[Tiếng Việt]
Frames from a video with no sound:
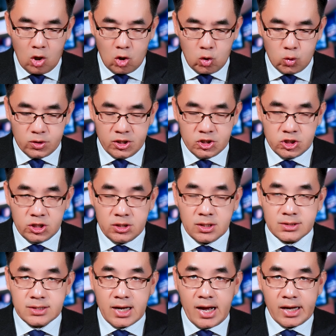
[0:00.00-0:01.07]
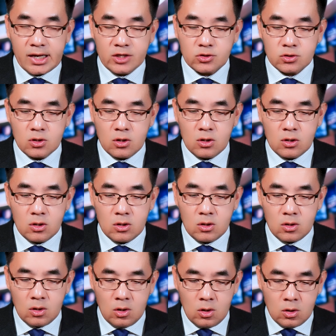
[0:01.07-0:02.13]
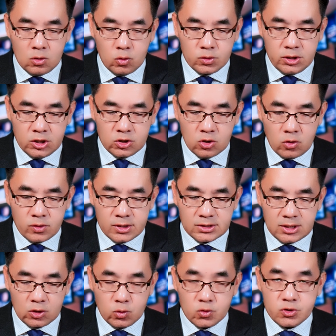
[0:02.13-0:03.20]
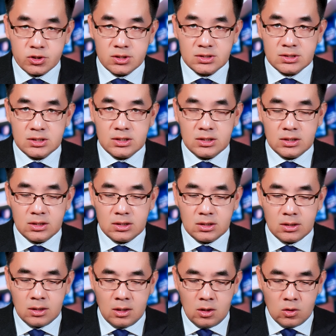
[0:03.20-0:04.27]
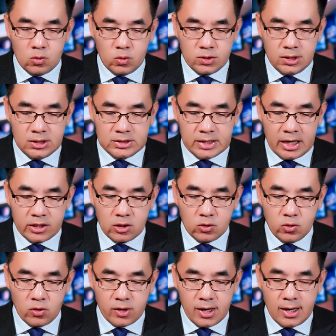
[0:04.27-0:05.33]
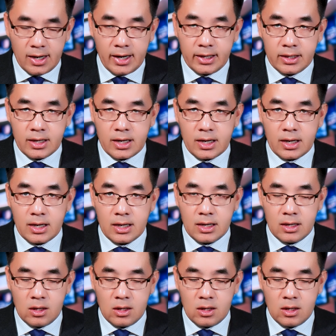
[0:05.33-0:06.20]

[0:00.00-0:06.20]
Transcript: lúc thi chi giờ sang Arkansas lúc thi trâu giờ sang New Jersey lúc thi xa giờ North Carolina